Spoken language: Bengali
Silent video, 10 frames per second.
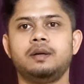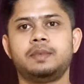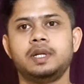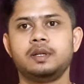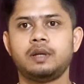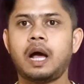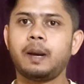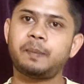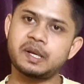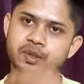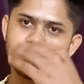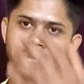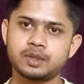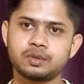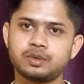মানে আর পাঁচশো টাকা
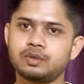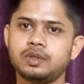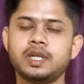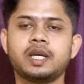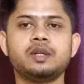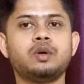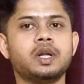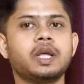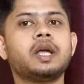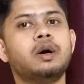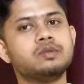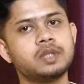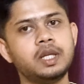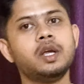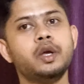শুধু শুধু দিয়ে কিন্তু অনেকেই
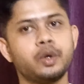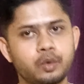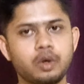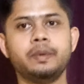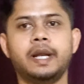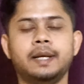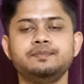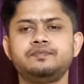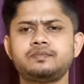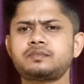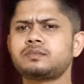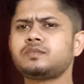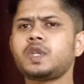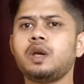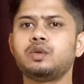কাউন্সিলিং করবে না
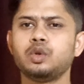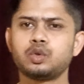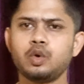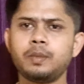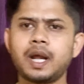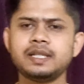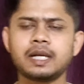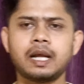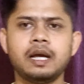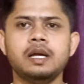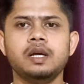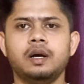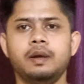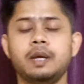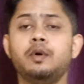তো তোমরা যারা
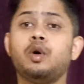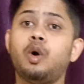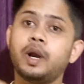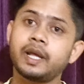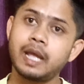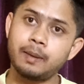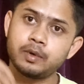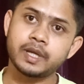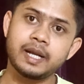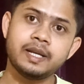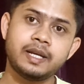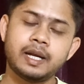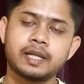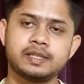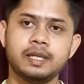এবং অনেক এমন ক্যান্ডিডেট
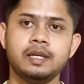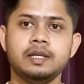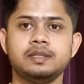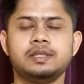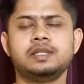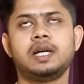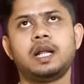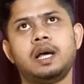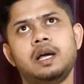আছে যে যারা